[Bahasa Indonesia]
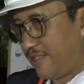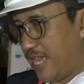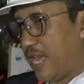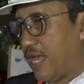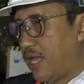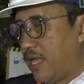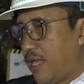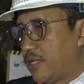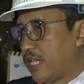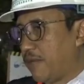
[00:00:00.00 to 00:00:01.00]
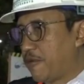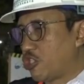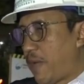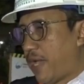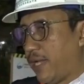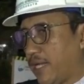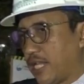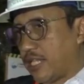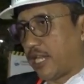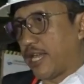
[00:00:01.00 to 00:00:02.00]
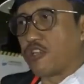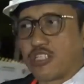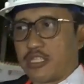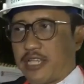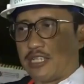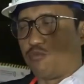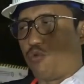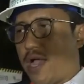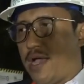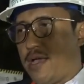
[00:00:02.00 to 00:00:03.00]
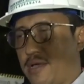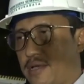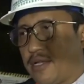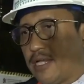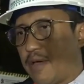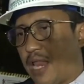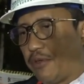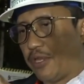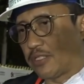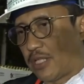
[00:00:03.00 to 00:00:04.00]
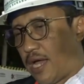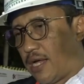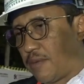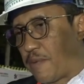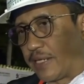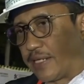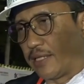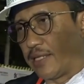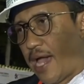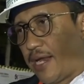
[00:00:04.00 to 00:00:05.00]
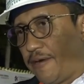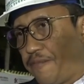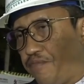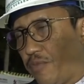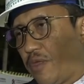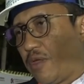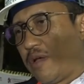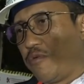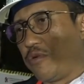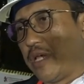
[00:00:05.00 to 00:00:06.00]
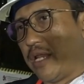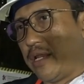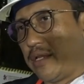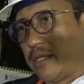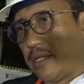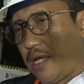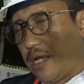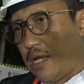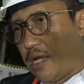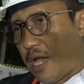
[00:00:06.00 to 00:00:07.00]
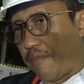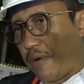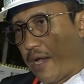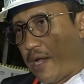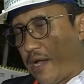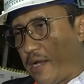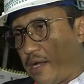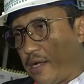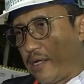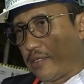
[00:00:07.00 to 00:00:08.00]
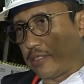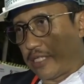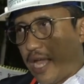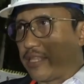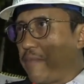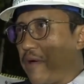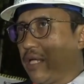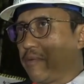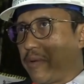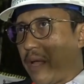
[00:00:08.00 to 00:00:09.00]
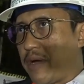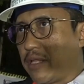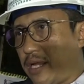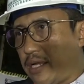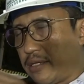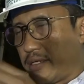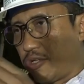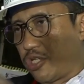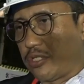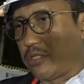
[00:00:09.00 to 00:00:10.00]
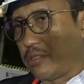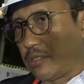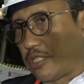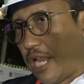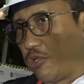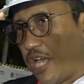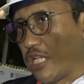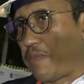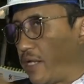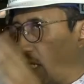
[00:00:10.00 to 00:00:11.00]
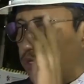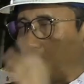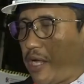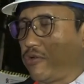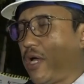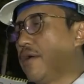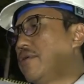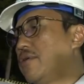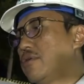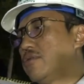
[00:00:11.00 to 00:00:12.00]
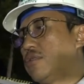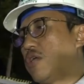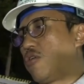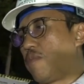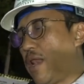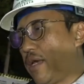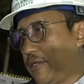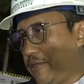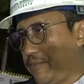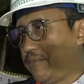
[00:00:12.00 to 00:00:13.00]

ya? ya. Ini besok pagi kita tergantung selesai semua. Eh, malam ini setelah pemadatan kemudian uh, apa kita akan tambah lagi beberapa truk terus setelah itu aspal jadi besok pagi udah udah normal lagi